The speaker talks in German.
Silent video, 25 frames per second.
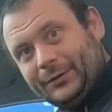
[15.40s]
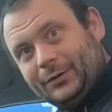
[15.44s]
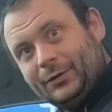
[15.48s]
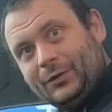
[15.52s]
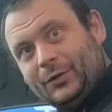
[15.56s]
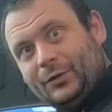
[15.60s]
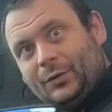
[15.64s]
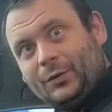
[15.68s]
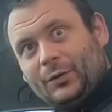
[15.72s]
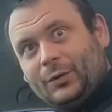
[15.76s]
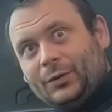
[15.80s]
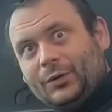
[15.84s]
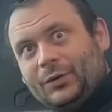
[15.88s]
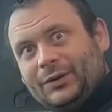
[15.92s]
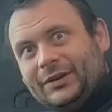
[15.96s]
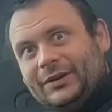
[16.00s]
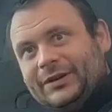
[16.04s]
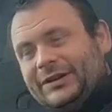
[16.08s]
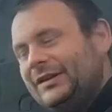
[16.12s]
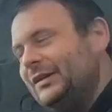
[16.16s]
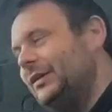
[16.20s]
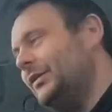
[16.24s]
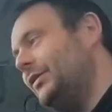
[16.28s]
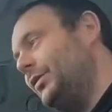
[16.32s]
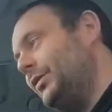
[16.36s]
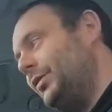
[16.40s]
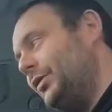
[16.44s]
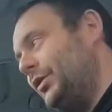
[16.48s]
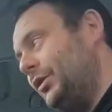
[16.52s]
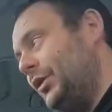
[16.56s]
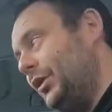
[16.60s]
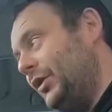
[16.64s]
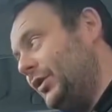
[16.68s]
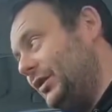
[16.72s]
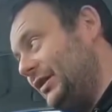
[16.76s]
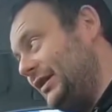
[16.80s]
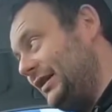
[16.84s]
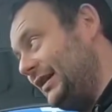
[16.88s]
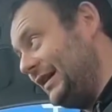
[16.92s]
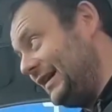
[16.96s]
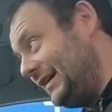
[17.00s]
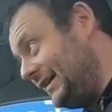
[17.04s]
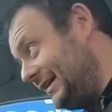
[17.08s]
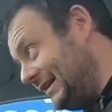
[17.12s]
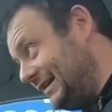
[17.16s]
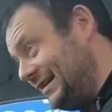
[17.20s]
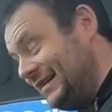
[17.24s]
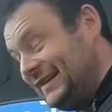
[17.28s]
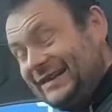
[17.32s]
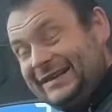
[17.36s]
und können
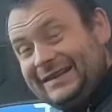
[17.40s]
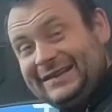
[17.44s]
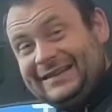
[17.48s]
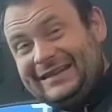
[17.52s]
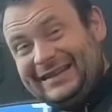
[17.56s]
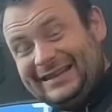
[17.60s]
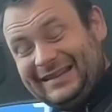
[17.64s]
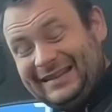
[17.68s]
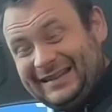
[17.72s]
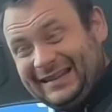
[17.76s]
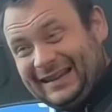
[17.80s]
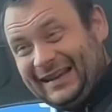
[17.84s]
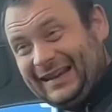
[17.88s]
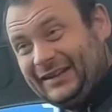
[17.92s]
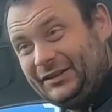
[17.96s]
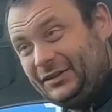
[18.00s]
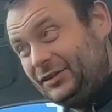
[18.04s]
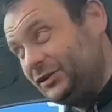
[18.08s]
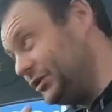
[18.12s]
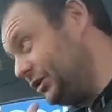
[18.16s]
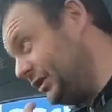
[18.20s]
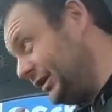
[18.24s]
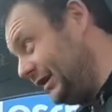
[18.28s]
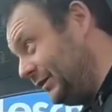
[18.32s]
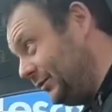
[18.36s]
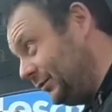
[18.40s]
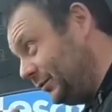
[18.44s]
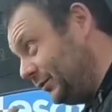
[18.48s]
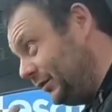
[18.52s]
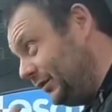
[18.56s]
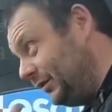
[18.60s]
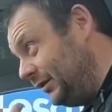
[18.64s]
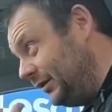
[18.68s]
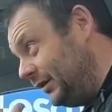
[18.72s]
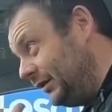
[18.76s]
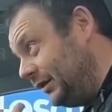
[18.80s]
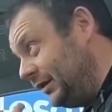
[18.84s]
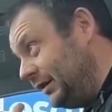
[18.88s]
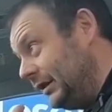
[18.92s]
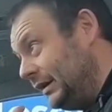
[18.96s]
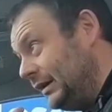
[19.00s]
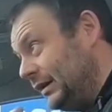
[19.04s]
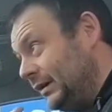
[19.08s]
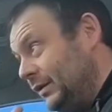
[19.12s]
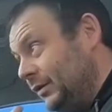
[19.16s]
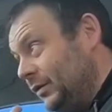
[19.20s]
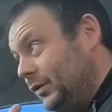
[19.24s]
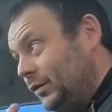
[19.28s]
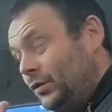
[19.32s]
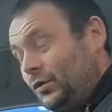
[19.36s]
jetzt die Sitzeinstellungen
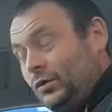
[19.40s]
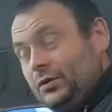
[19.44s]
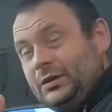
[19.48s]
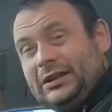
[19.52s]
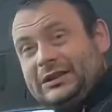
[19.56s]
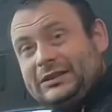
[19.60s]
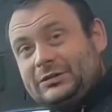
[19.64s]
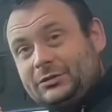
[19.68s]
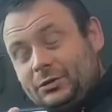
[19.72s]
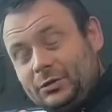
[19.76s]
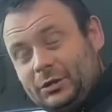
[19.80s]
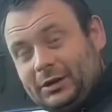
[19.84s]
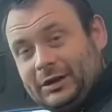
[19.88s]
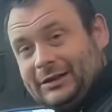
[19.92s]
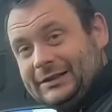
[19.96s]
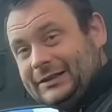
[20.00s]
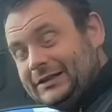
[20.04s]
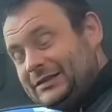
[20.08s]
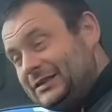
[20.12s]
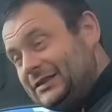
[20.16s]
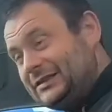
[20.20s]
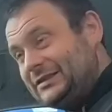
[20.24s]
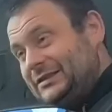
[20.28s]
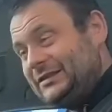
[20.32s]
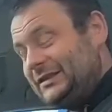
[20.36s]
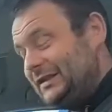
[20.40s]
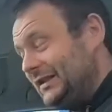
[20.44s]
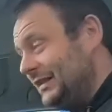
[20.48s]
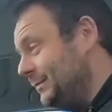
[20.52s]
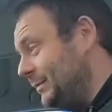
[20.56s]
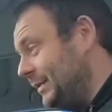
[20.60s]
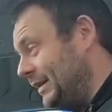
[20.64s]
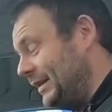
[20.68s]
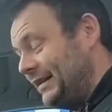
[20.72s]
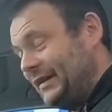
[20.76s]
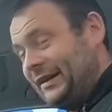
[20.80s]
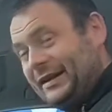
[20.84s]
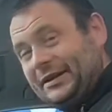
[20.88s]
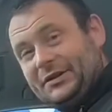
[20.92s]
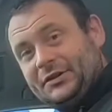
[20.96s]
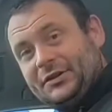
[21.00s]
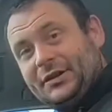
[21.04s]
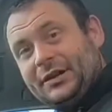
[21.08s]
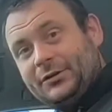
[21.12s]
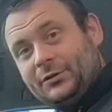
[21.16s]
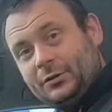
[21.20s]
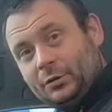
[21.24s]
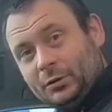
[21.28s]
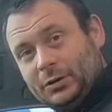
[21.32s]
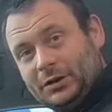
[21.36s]
und das Rückhaltesystem
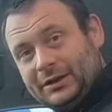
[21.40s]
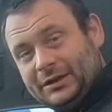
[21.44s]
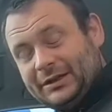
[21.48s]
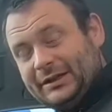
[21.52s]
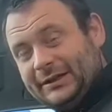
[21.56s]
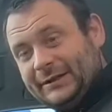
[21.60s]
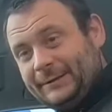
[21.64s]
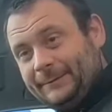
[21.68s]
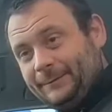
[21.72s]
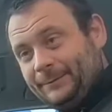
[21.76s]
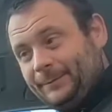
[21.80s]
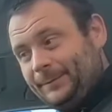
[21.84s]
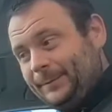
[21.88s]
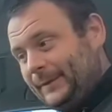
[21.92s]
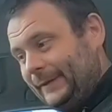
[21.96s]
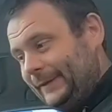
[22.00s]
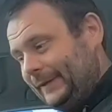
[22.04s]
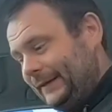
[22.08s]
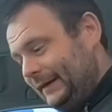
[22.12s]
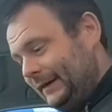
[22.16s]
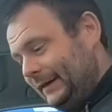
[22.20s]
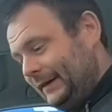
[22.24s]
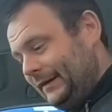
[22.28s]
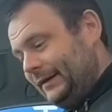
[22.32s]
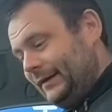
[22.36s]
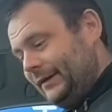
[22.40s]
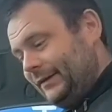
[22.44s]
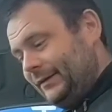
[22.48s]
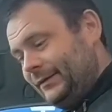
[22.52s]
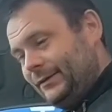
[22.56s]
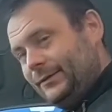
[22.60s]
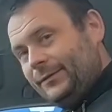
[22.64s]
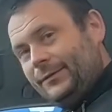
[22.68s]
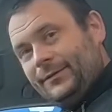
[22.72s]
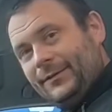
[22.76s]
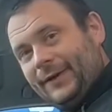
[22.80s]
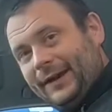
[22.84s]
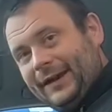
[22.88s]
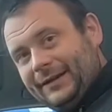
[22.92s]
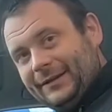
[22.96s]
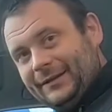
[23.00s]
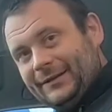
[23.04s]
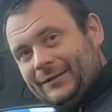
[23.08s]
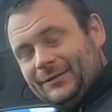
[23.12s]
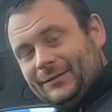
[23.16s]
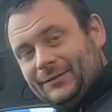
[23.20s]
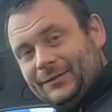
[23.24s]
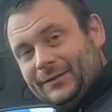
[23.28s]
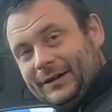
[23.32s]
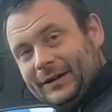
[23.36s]
etc. durchgehen. Wenn
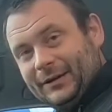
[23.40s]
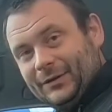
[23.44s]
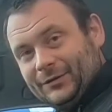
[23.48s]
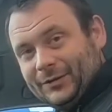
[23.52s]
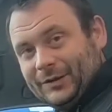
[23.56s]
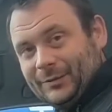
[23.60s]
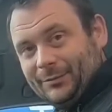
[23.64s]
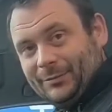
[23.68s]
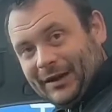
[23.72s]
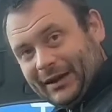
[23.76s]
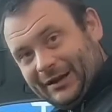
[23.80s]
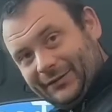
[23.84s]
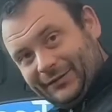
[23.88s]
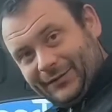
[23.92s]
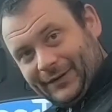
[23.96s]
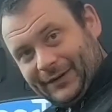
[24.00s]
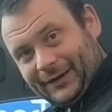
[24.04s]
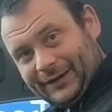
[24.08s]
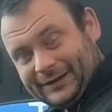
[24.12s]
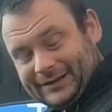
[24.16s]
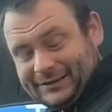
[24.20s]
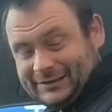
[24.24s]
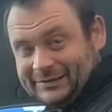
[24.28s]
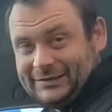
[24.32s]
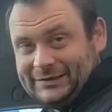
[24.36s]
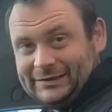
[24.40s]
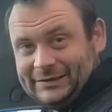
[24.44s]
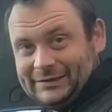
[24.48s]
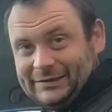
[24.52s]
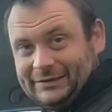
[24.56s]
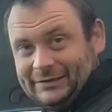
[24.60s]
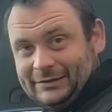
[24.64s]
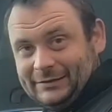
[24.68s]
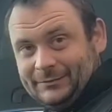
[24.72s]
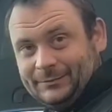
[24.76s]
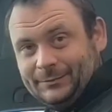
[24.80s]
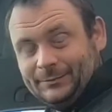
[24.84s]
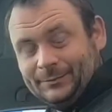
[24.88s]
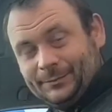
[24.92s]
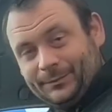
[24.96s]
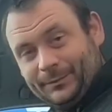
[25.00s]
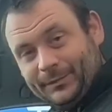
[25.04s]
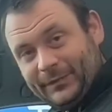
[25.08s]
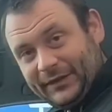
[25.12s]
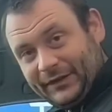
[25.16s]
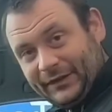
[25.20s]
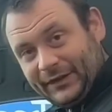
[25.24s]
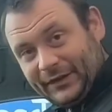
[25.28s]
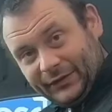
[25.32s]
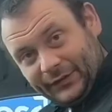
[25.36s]
wir auf der Beifahrersitze
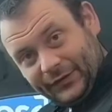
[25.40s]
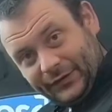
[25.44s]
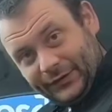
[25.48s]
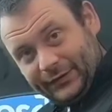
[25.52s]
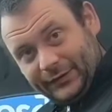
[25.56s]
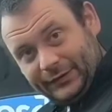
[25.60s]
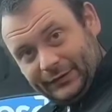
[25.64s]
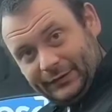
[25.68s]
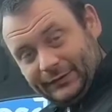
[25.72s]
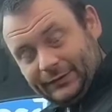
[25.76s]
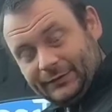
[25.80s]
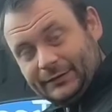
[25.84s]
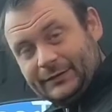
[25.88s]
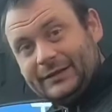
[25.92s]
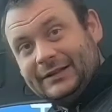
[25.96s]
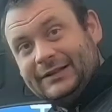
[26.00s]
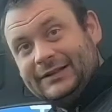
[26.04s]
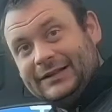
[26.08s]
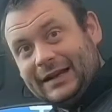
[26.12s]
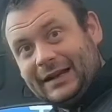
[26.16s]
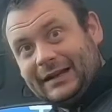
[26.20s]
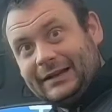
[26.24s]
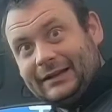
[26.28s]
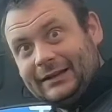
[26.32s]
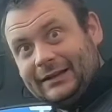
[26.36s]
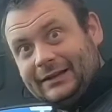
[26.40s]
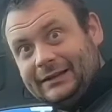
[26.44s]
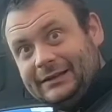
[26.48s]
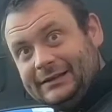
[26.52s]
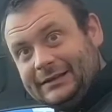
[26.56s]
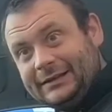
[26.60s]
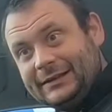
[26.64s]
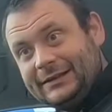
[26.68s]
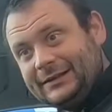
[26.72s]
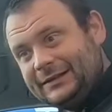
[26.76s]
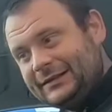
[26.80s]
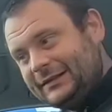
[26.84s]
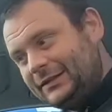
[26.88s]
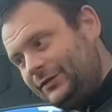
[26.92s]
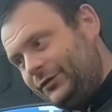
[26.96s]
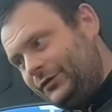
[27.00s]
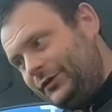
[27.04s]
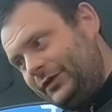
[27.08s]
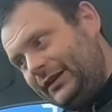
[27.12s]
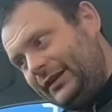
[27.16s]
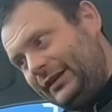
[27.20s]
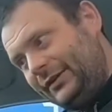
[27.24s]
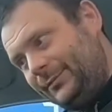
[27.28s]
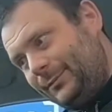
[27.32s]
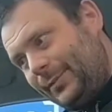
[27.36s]
sitzen, dann gilt es,
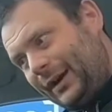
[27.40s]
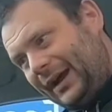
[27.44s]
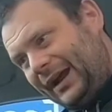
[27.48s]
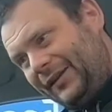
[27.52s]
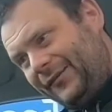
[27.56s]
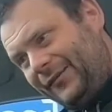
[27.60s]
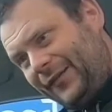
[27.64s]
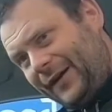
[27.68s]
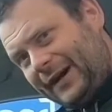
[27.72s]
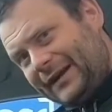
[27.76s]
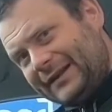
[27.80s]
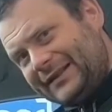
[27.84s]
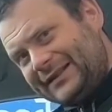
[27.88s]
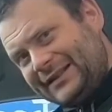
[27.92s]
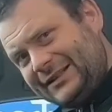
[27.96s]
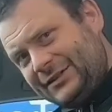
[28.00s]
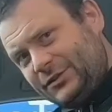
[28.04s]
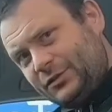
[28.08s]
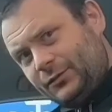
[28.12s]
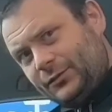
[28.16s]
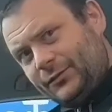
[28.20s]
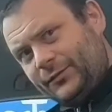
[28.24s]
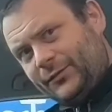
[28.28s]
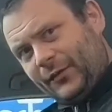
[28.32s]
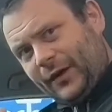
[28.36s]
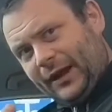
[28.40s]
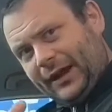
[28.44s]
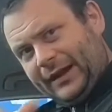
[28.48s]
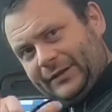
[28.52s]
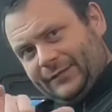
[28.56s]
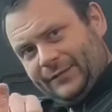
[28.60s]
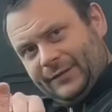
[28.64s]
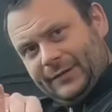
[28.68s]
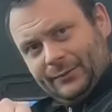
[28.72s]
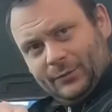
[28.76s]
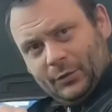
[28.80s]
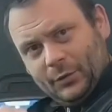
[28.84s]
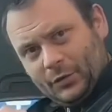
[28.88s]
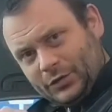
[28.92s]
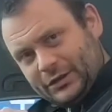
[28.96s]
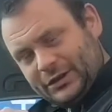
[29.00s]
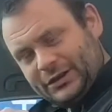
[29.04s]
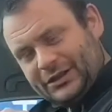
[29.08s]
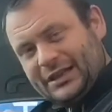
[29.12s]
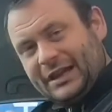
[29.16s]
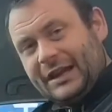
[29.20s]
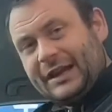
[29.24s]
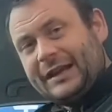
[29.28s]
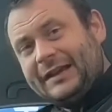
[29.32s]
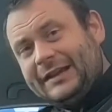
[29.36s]
den Beifahrersitz so weit wie möglich
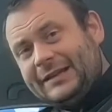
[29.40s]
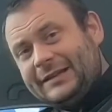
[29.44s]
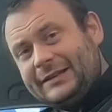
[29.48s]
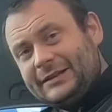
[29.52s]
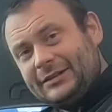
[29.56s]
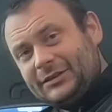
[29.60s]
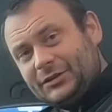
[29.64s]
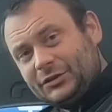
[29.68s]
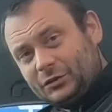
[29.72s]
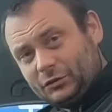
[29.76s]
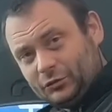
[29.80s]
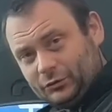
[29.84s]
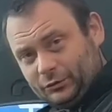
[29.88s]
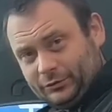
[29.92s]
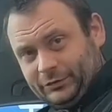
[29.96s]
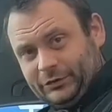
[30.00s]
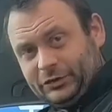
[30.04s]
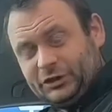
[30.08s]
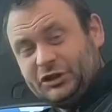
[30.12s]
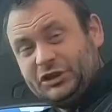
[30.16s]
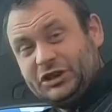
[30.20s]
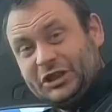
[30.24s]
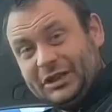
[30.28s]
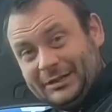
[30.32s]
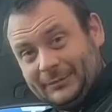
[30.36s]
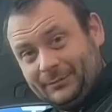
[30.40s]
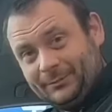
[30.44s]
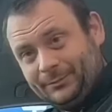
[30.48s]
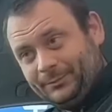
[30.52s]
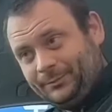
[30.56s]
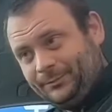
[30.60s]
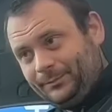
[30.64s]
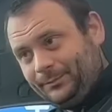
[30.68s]
nach hinten zu schieben